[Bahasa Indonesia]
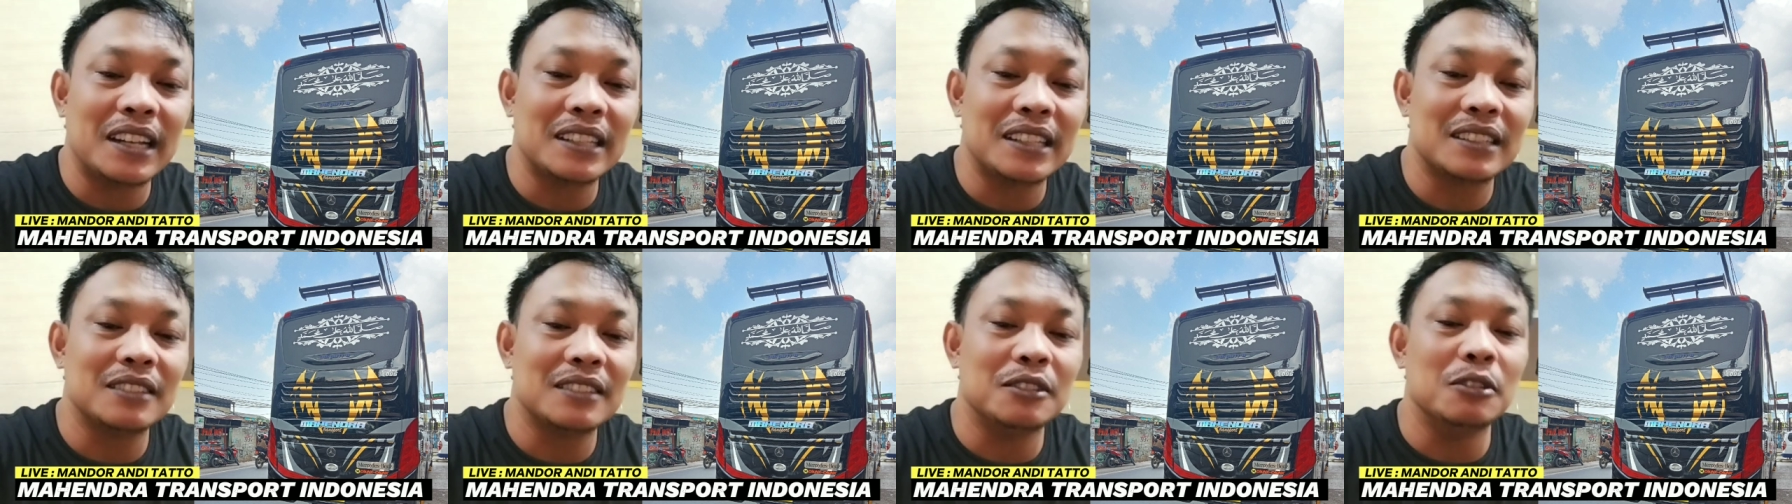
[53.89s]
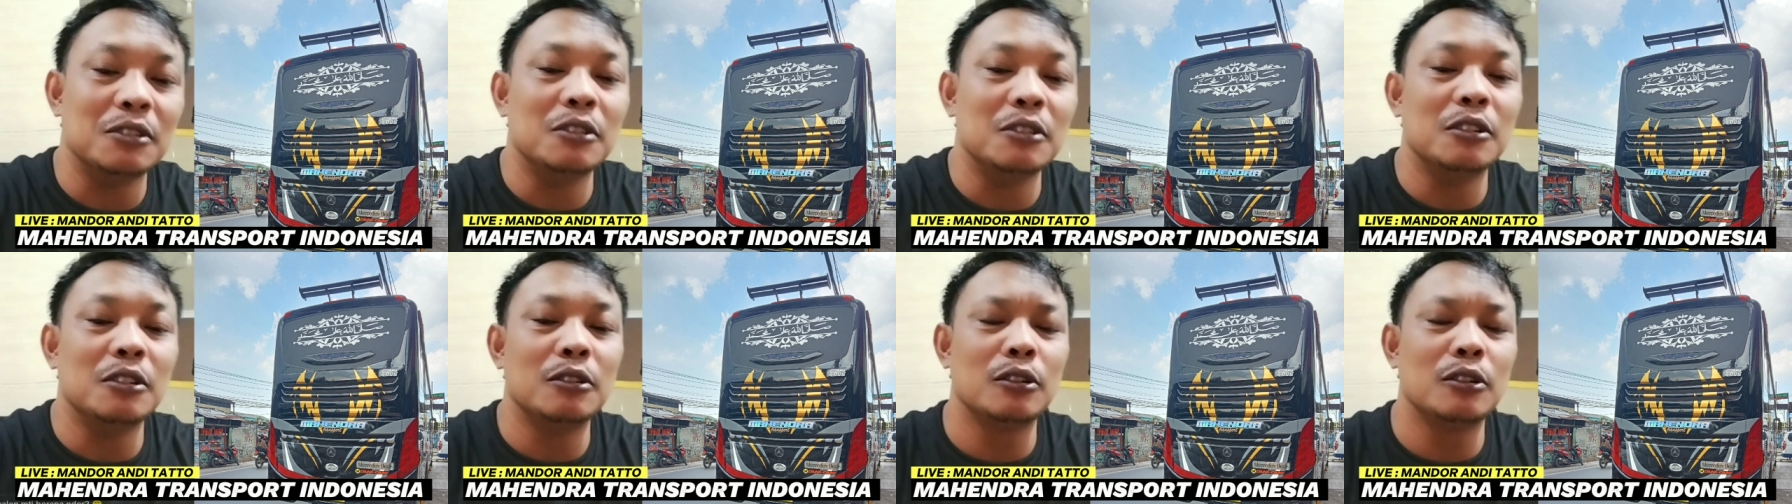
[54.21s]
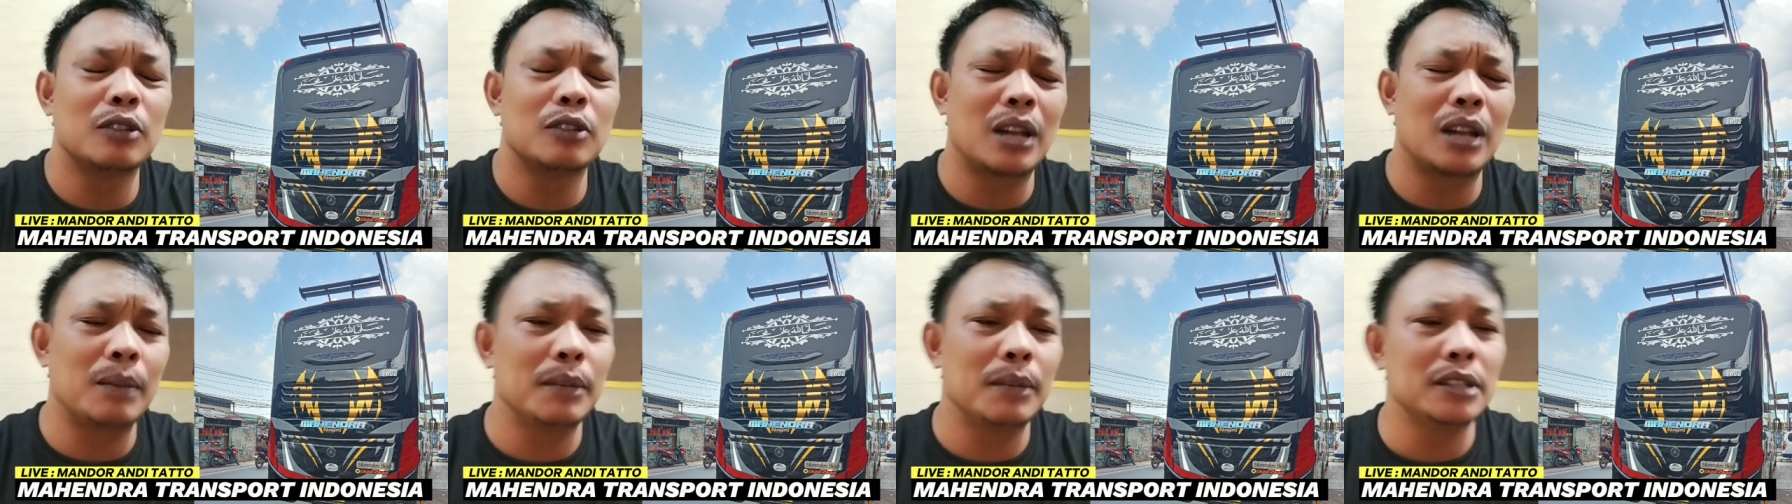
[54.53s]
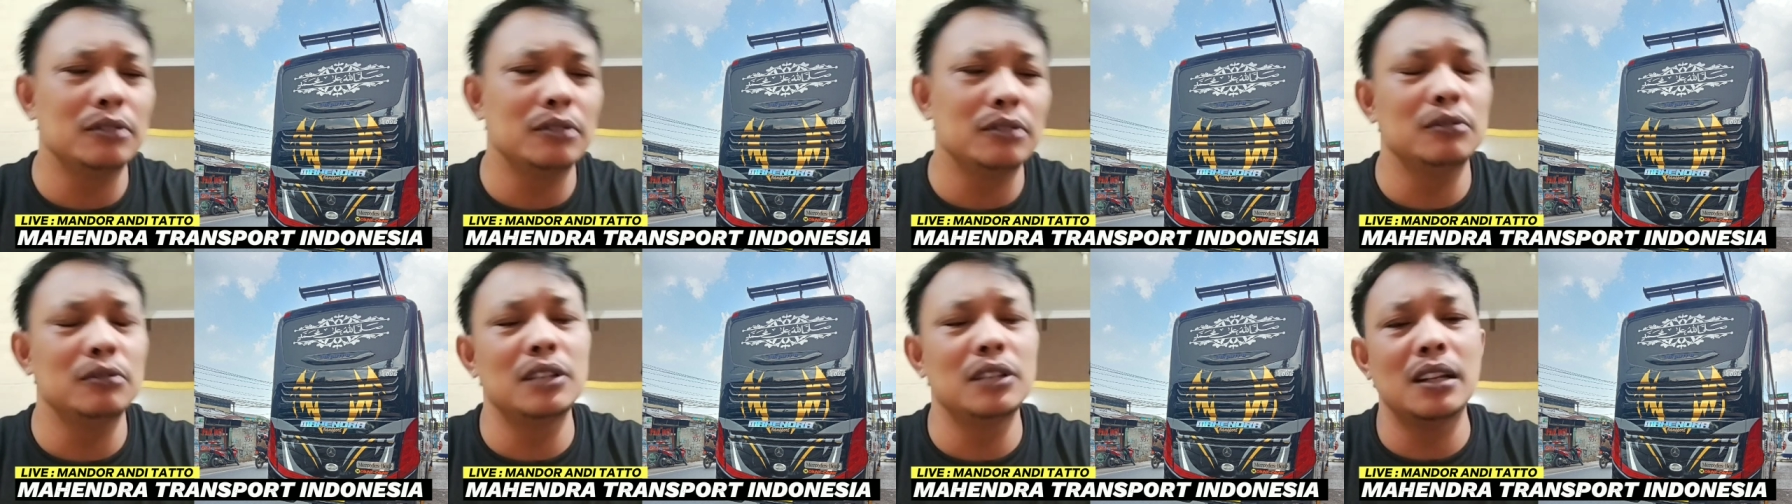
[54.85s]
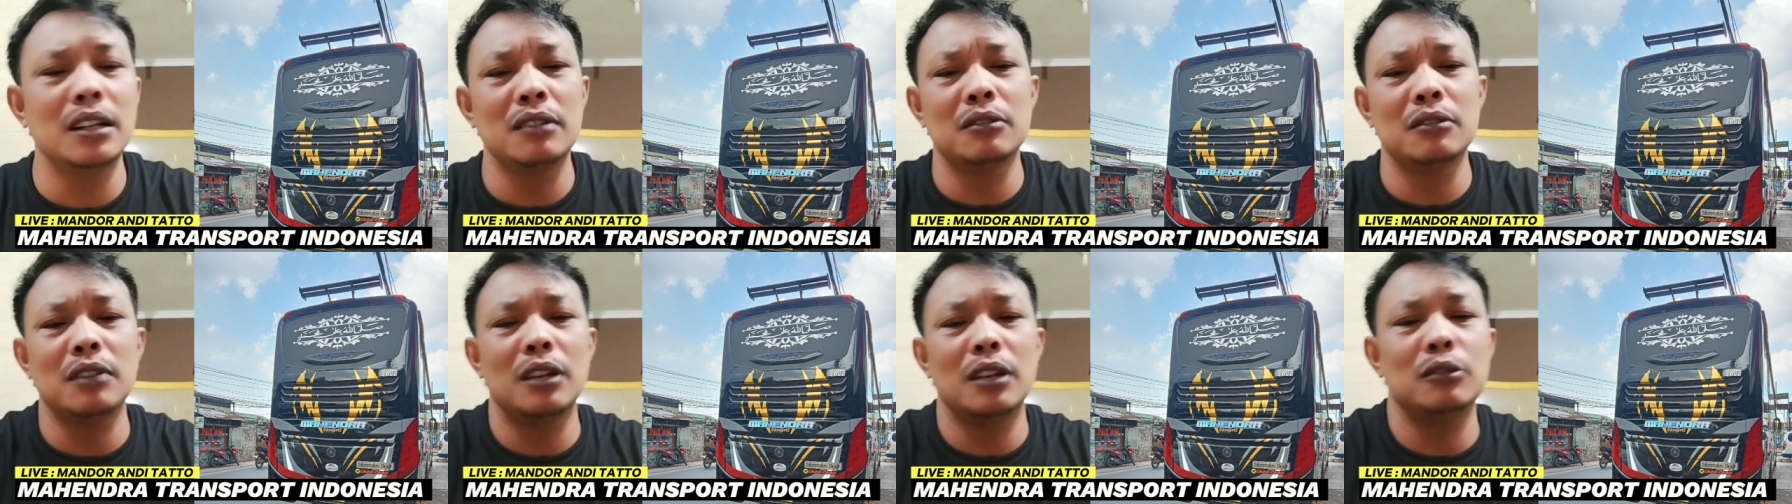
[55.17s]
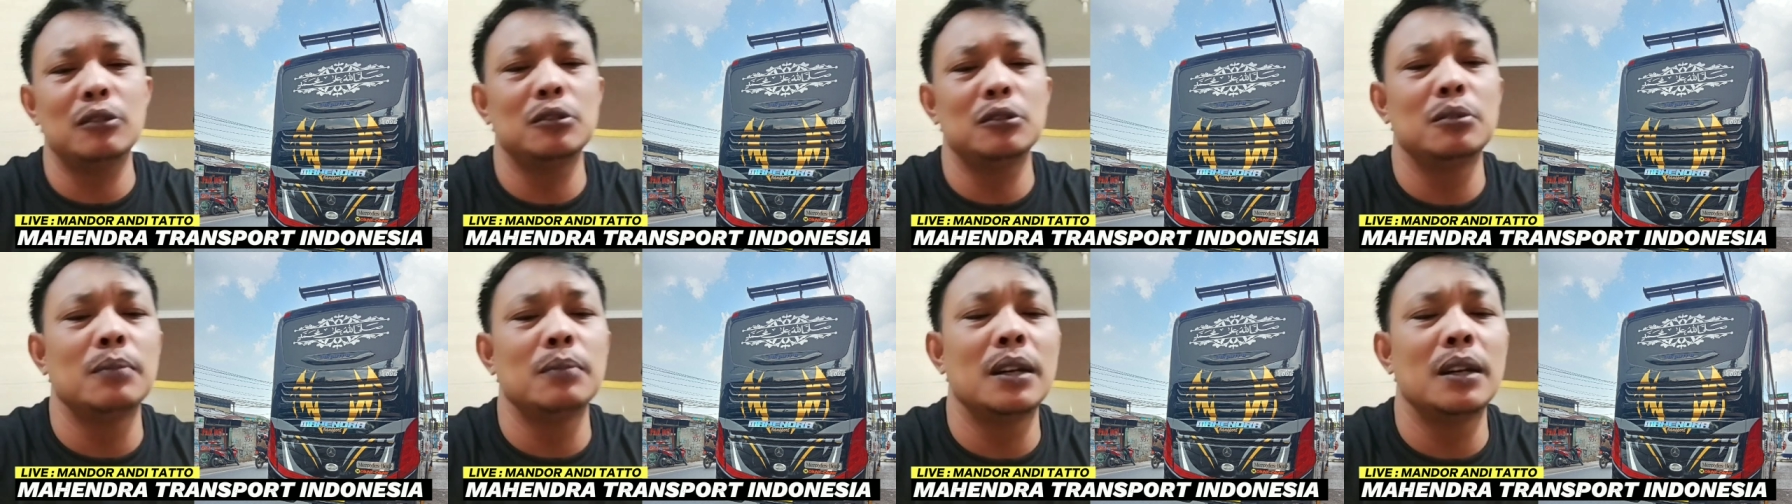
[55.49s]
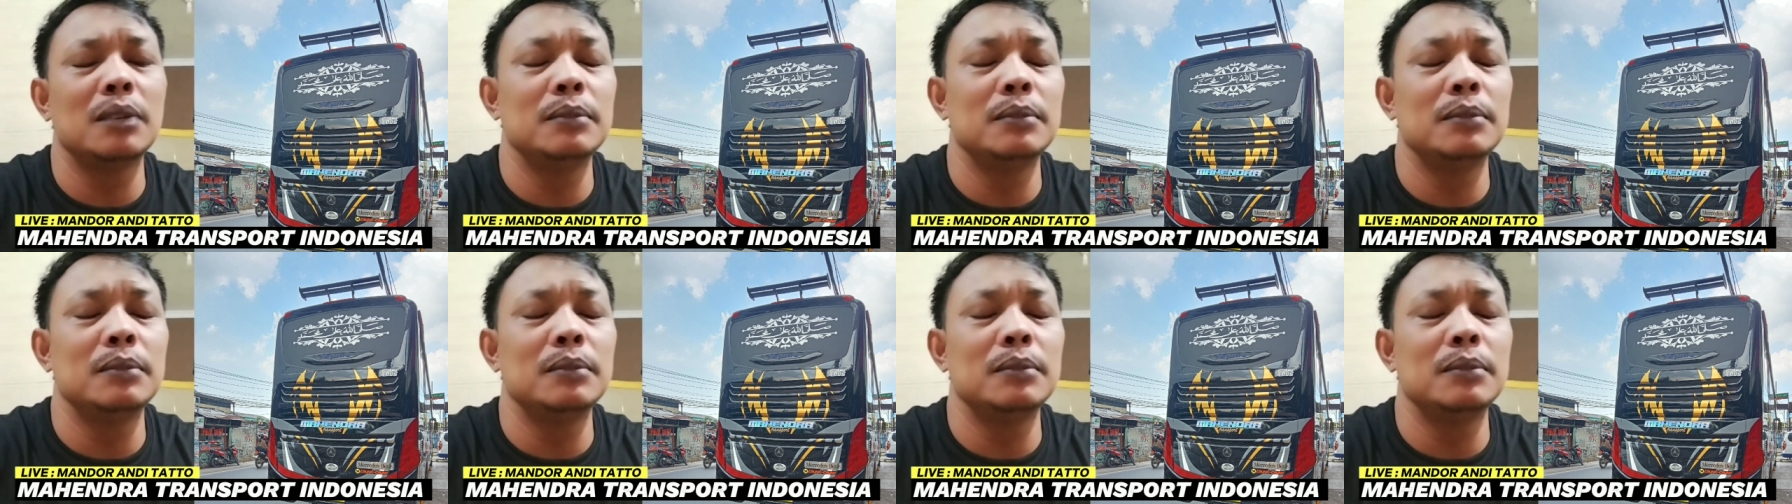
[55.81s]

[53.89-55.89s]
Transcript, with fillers: lo keramas tuh tiap orang aku tuh malam